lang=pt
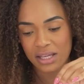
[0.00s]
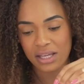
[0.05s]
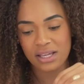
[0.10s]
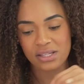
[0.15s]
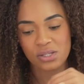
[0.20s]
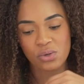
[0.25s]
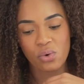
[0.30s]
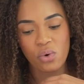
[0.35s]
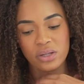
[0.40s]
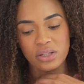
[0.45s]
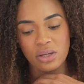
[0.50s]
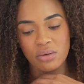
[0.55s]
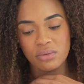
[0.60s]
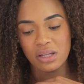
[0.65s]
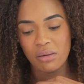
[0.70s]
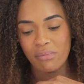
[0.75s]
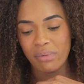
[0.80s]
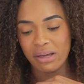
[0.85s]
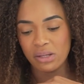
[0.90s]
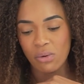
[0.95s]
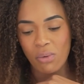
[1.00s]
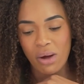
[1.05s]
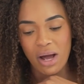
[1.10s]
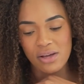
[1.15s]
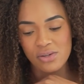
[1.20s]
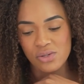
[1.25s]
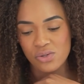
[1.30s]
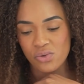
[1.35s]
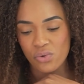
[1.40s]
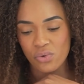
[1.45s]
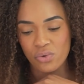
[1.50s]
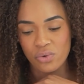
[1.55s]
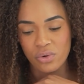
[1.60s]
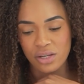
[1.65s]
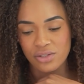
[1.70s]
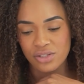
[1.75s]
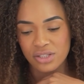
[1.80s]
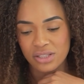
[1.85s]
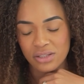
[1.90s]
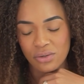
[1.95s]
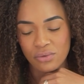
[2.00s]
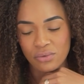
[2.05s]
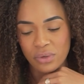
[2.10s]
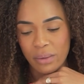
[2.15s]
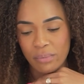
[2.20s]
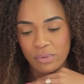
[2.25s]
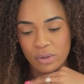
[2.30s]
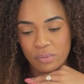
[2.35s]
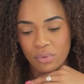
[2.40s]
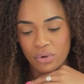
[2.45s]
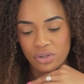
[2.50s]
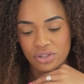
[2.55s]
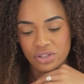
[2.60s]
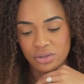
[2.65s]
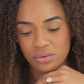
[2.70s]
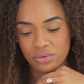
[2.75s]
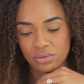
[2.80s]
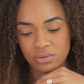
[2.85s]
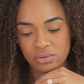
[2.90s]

E esse cordão também não casou, acho que não é a proposta do